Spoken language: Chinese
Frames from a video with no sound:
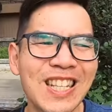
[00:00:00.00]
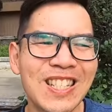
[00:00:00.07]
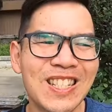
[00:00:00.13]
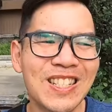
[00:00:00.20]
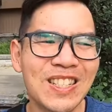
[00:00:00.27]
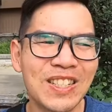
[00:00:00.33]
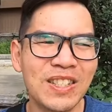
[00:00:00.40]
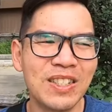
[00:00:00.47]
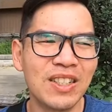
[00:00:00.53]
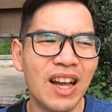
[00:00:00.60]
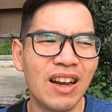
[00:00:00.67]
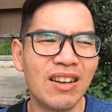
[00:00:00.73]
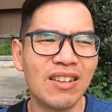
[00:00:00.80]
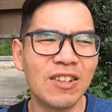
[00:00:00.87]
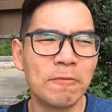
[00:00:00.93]
在吃
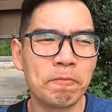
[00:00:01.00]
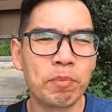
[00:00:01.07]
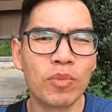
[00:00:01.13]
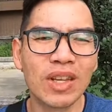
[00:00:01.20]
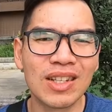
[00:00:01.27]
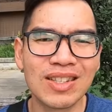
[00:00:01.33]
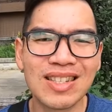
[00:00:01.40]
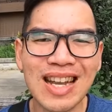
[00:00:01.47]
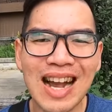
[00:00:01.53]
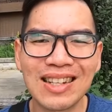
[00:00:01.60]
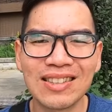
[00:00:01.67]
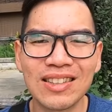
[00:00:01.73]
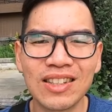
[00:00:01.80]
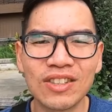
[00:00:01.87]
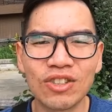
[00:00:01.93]
呃
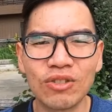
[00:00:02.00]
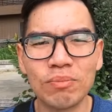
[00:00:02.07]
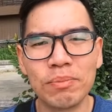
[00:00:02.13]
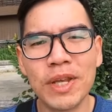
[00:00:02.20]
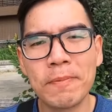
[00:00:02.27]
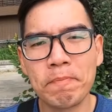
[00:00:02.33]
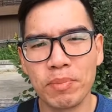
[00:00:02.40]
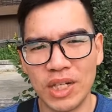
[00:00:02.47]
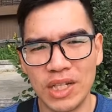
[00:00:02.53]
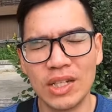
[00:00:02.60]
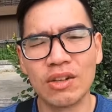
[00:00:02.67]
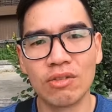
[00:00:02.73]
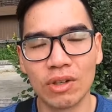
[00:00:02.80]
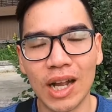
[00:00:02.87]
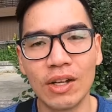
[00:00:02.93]
炸的那种面皮
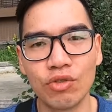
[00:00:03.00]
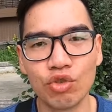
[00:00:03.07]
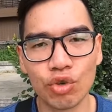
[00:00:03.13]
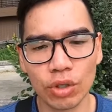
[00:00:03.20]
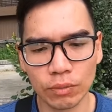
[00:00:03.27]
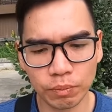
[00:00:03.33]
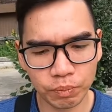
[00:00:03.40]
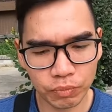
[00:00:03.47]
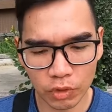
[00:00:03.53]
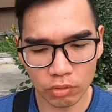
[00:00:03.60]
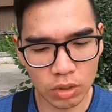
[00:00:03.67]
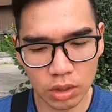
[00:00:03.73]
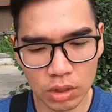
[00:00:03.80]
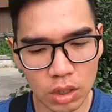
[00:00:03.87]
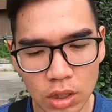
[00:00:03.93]
那种感觉。
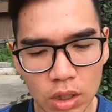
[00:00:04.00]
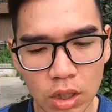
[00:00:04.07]
这个真